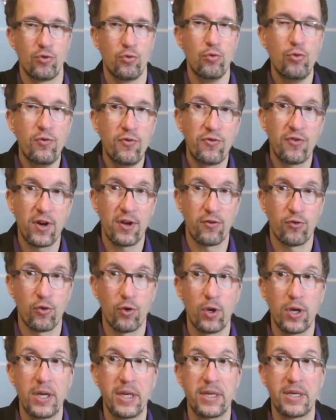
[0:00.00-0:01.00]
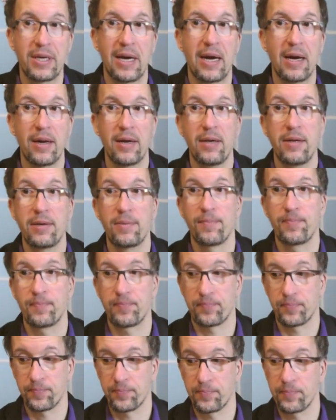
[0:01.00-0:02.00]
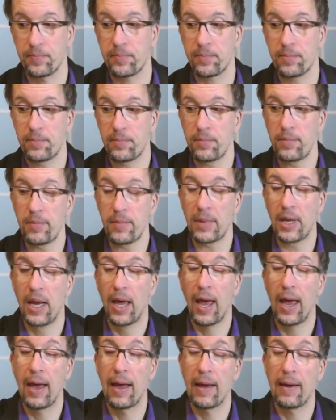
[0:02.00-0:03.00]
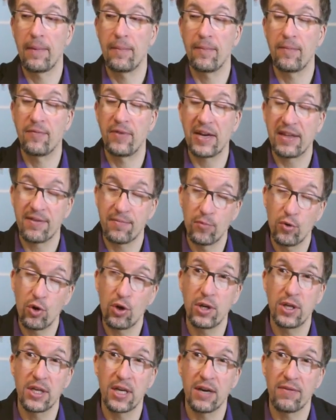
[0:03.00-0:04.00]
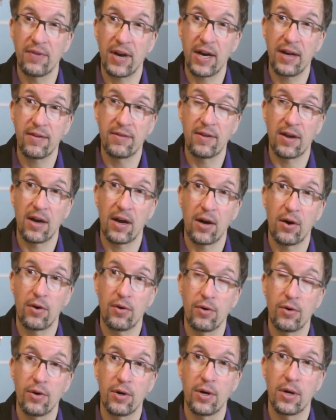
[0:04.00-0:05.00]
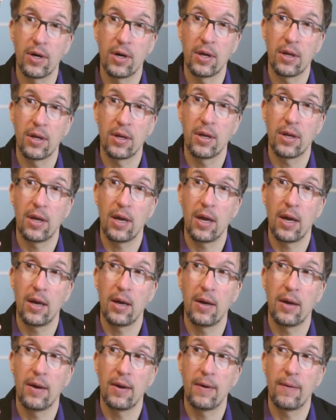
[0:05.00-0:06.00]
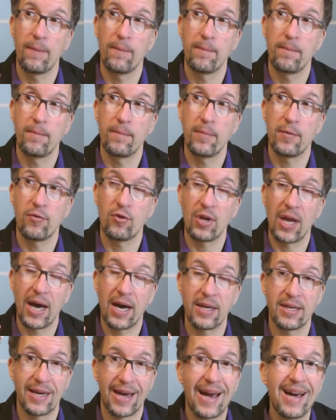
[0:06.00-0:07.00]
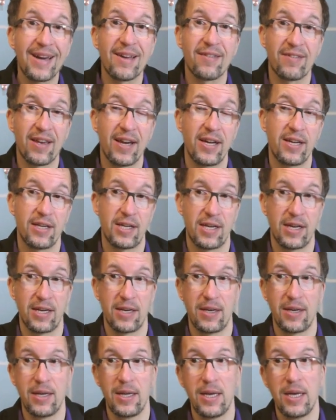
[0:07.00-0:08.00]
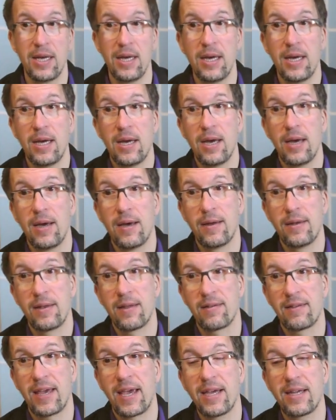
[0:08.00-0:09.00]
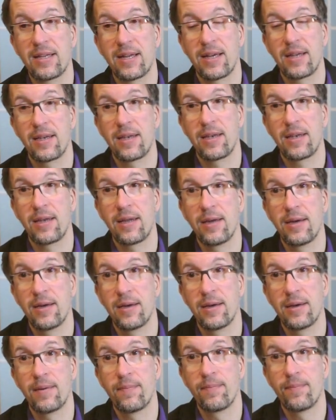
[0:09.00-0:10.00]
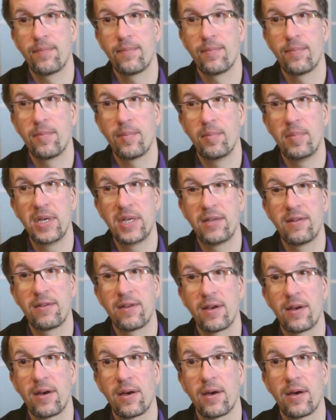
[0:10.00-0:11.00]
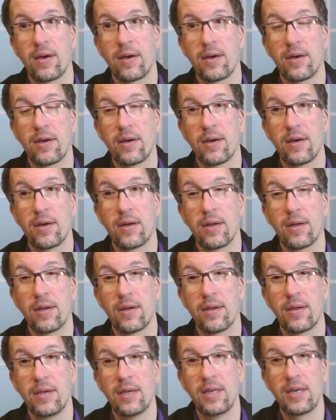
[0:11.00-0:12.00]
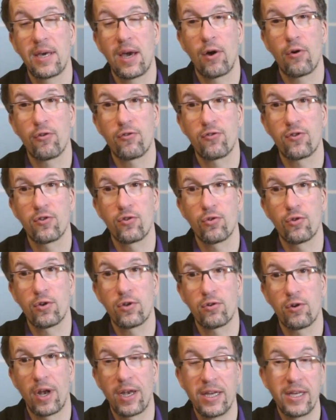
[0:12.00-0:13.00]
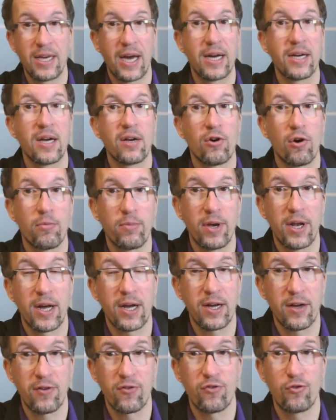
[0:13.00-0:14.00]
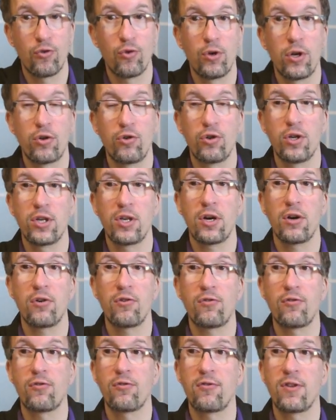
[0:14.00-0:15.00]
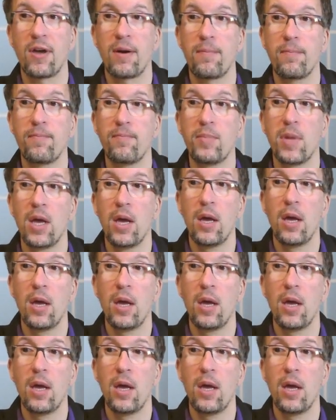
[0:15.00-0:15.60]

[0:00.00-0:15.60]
Unversöhnlichkeit, ähm, was möglicherweise auch ähm, so eine Art Rache sein kann. Äh, das hängt dann ähm, mit dieser äh, nicht ausgedrückten oder nicht angekommenen Aggression natürlich auch zusammen.